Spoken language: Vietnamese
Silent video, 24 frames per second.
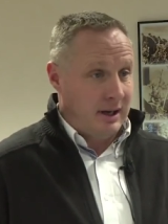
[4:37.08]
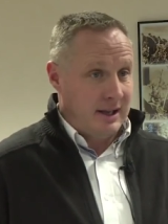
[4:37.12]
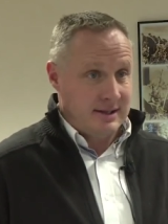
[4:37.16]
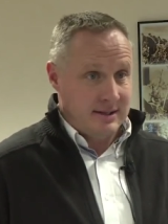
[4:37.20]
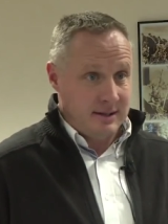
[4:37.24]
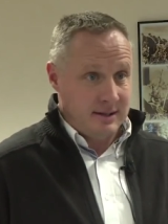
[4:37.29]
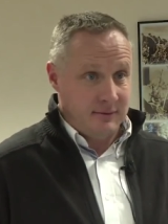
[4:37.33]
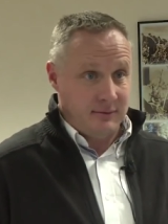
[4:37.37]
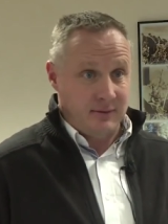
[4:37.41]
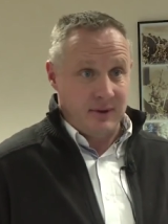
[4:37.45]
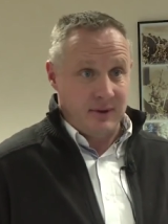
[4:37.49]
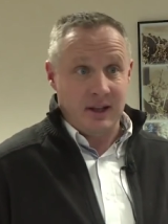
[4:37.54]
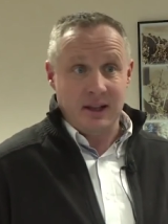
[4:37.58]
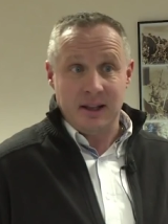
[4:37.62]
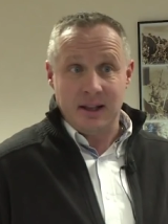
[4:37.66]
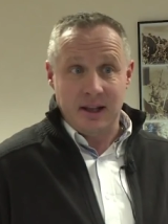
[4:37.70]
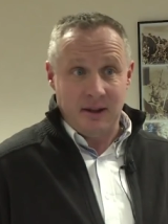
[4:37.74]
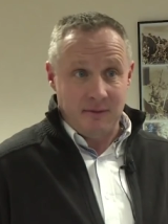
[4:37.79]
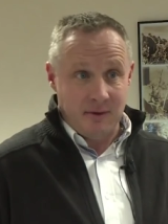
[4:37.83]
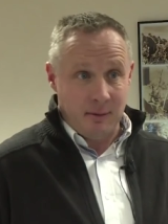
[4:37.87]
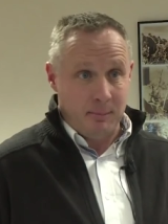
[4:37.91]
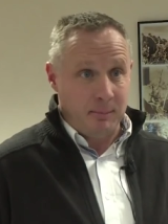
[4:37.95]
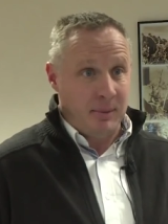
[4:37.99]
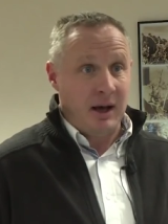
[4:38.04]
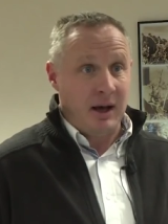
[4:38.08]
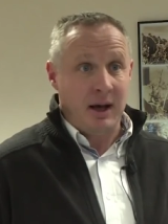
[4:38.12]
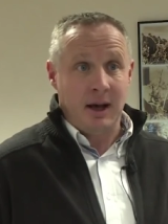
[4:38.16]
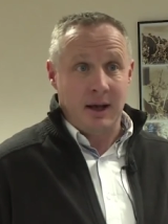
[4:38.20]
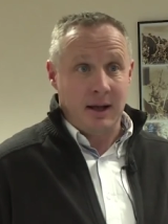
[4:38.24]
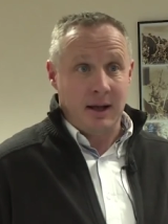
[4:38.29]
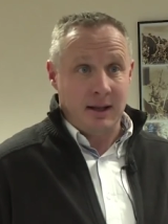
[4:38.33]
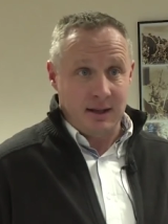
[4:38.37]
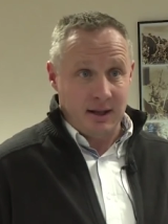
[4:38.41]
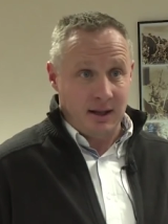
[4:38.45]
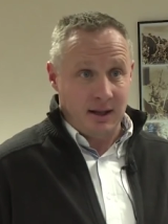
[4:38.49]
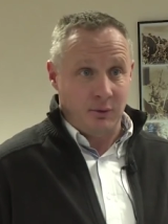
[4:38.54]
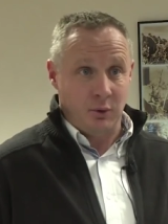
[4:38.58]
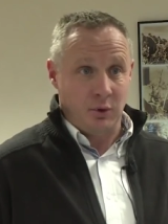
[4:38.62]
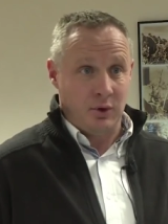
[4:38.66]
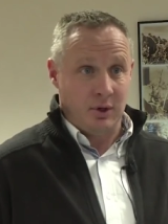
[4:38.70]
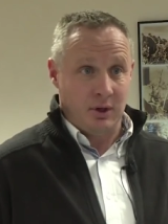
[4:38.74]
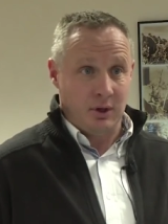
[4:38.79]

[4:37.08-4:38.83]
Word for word: Hiện nay, Trung Hoa có